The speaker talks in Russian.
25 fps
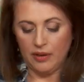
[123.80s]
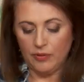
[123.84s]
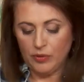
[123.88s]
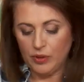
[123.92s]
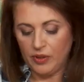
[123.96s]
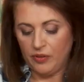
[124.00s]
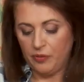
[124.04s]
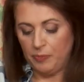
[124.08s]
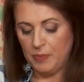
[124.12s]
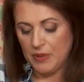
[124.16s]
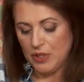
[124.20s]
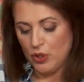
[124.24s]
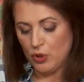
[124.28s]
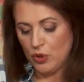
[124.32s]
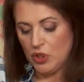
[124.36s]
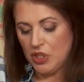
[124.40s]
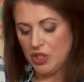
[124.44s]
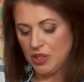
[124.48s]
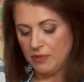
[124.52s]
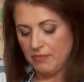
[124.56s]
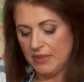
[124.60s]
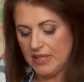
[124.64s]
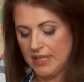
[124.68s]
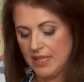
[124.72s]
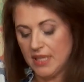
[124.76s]
И вот в
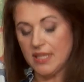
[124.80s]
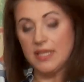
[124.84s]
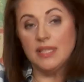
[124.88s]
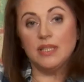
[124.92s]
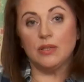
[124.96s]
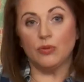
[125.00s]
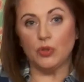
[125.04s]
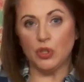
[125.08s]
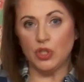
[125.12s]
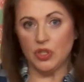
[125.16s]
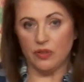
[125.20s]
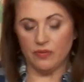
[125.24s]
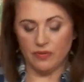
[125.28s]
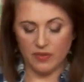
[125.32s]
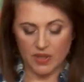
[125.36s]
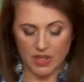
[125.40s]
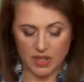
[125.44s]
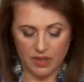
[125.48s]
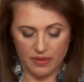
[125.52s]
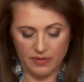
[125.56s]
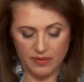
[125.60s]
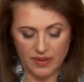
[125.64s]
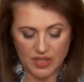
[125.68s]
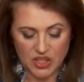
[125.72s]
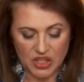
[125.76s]
песочном тесте очень
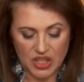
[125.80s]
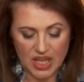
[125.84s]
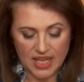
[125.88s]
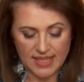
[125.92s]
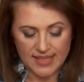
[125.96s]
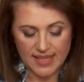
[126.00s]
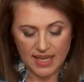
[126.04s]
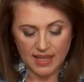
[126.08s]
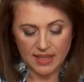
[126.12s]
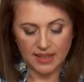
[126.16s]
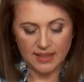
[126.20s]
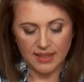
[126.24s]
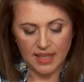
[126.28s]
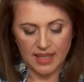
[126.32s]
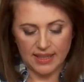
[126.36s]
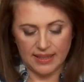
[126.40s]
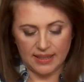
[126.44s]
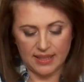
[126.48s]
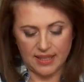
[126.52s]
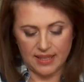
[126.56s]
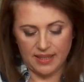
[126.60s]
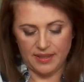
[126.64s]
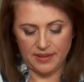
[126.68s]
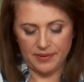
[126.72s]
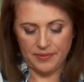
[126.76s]
важна
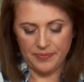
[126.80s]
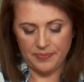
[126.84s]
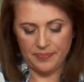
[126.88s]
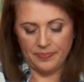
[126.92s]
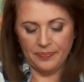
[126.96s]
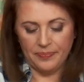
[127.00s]
закладка.